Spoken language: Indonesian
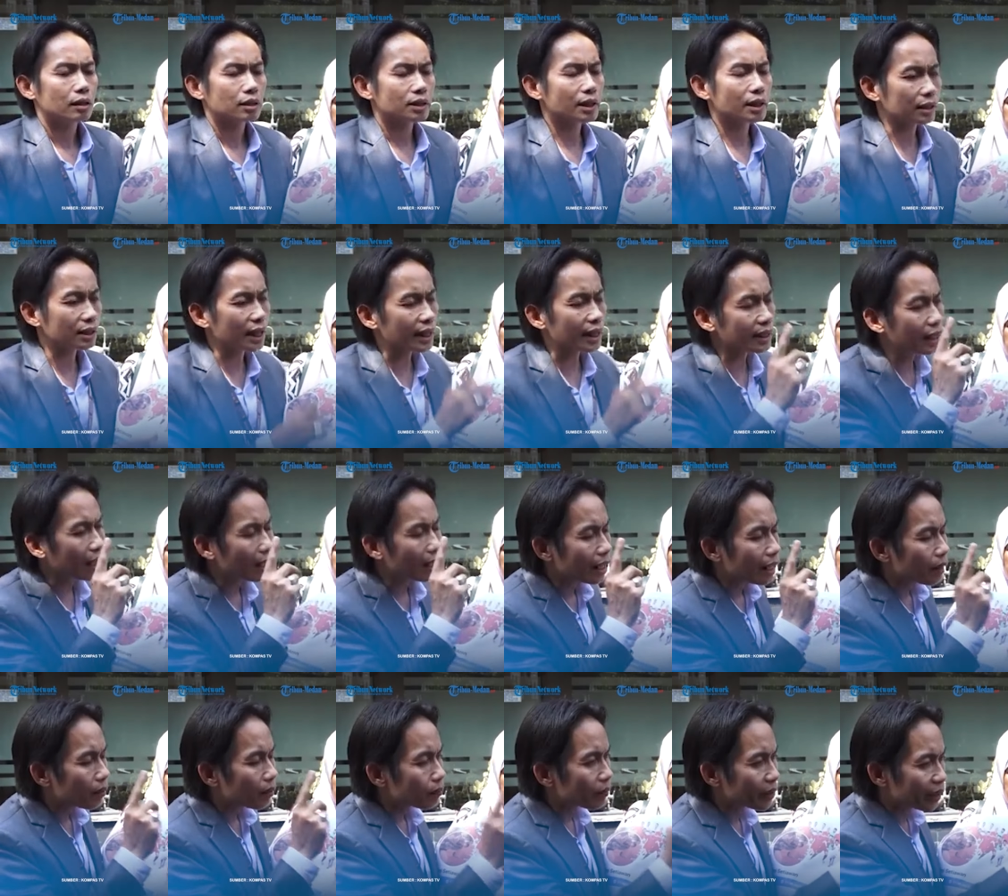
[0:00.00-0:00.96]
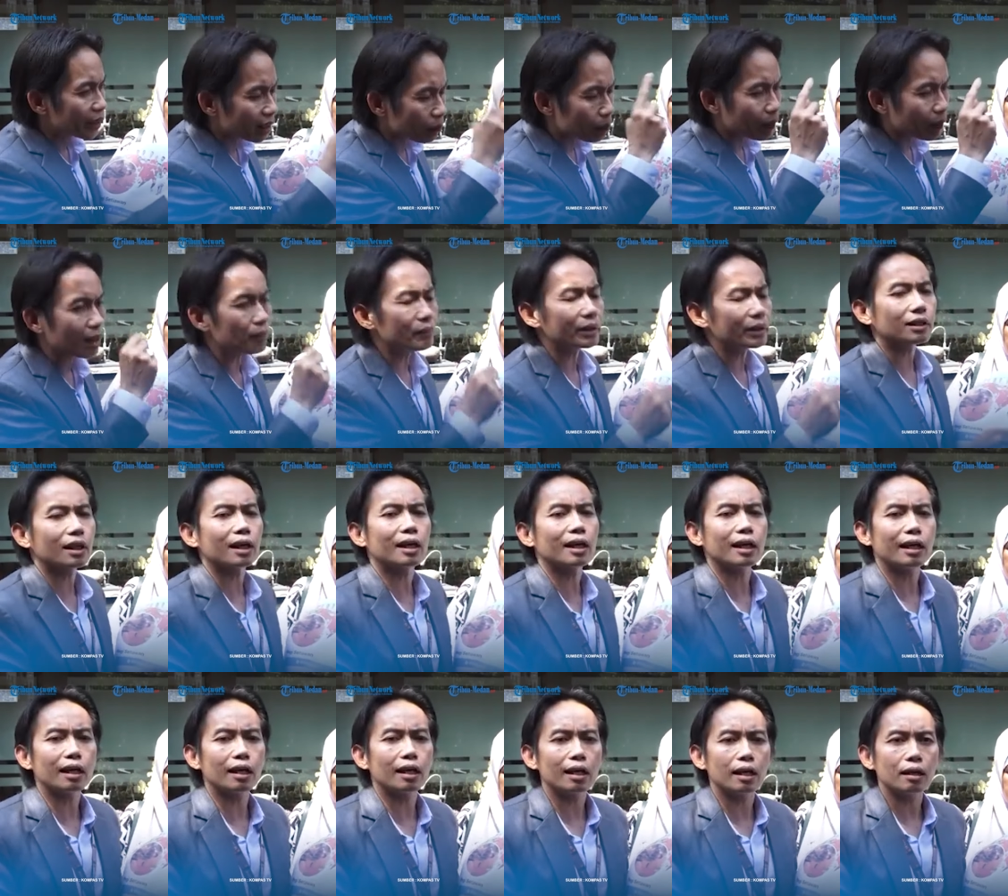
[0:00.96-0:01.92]
Saya tanya, penyidik pernah
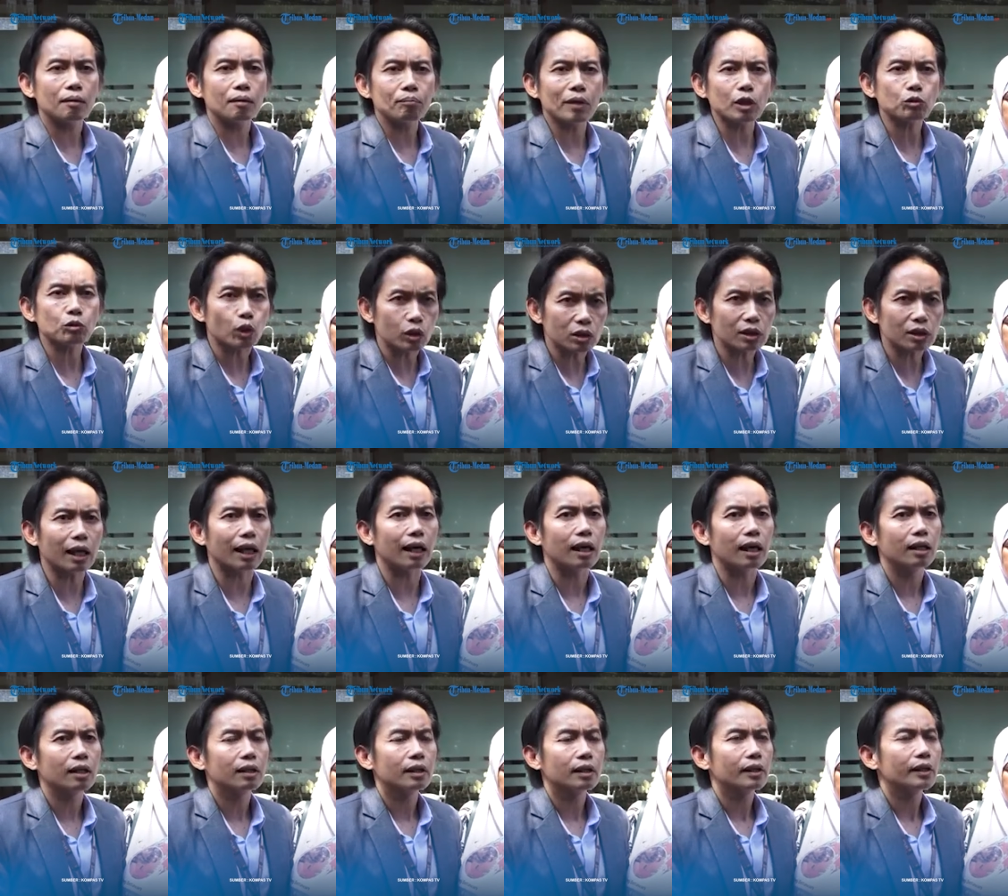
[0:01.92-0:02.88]
minta password nggak?